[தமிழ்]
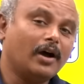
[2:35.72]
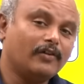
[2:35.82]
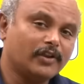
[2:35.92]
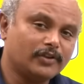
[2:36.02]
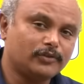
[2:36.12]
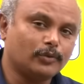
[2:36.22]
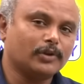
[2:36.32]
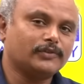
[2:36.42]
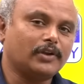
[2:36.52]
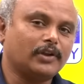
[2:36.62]
ஆவரேஜ்
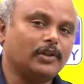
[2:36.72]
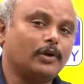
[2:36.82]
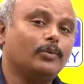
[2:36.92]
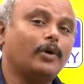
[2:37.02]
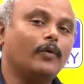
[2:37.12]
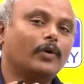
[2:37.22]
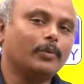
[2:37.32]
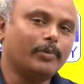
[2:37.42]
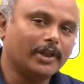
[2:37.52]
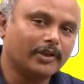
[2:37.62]
ஸ்டூடெண்ட்ஸாக இருந்தாலும்
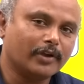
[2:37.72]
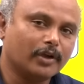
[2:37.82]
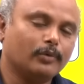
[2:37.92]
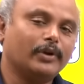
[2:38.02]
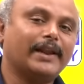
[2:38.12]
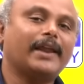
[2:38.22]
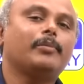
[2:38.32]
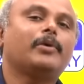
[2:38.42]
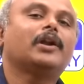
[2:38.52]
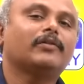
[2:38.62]
அவங்கள படிக்க வைக்கணும் நிறைய
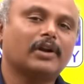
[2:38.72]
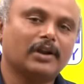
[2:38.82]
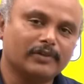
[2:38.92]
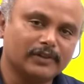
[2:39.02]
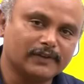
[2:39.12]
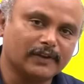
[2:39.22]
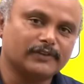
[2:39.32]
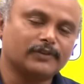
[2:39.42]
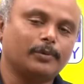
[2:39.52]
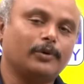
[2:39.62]
மாணவர்களை வந்து
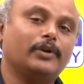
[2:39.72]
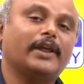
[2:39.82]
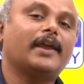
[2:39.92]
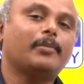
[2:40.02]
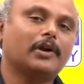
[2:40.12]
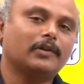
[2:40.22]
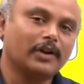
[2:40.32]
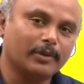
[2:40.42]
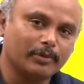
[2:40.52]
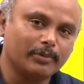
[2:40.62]
சக்ஸஸ் பண்ணணும் நிறைய
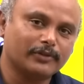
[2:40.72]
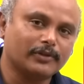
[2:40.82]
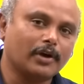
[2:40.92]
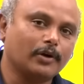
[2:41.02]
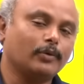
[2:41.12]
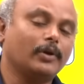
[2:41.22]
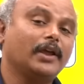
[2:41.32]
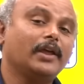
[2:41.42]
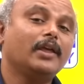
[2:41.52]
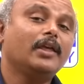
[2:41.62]
மாணவர்களை எம்பிபிஎஸ் ஆக்கணுங்கிற